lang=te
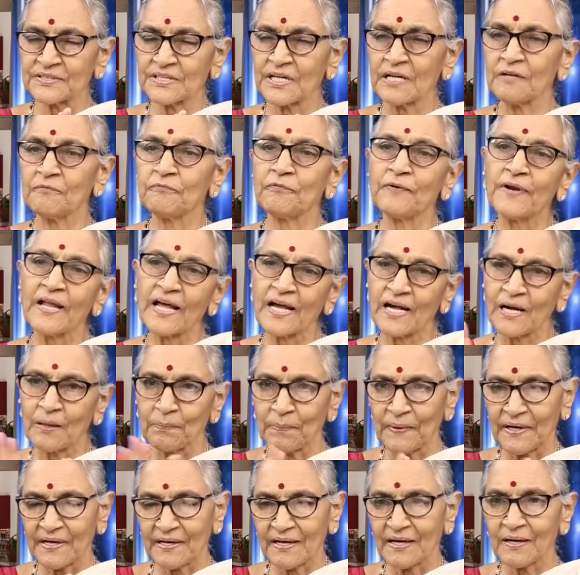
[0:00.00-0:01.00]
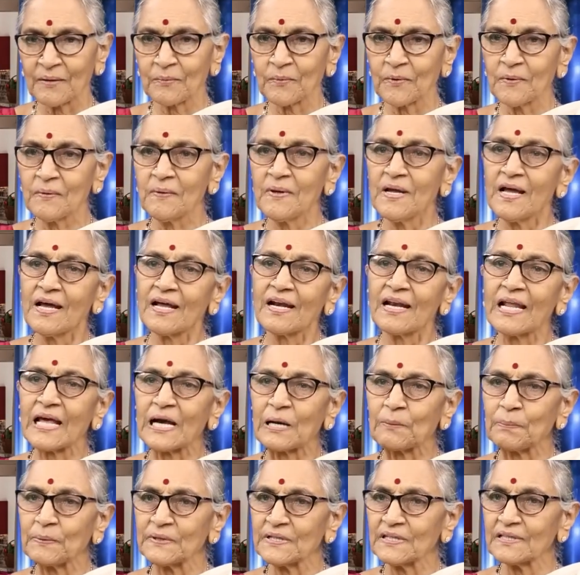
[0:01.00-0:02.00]
షెల్ఫ్ లాగా పెట్టడము
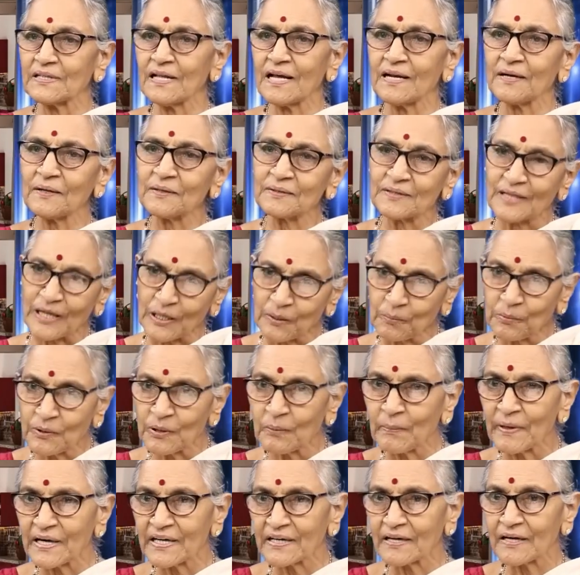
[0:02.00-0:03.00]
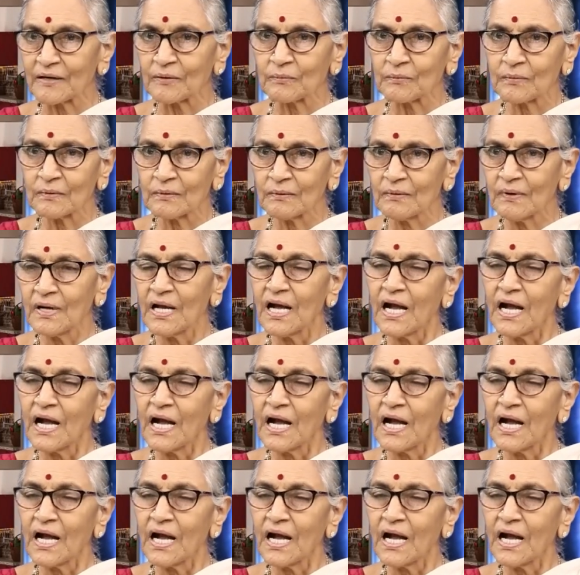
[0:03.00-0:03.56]
లేకపోతే దానికి తలుపులు పెట్టడము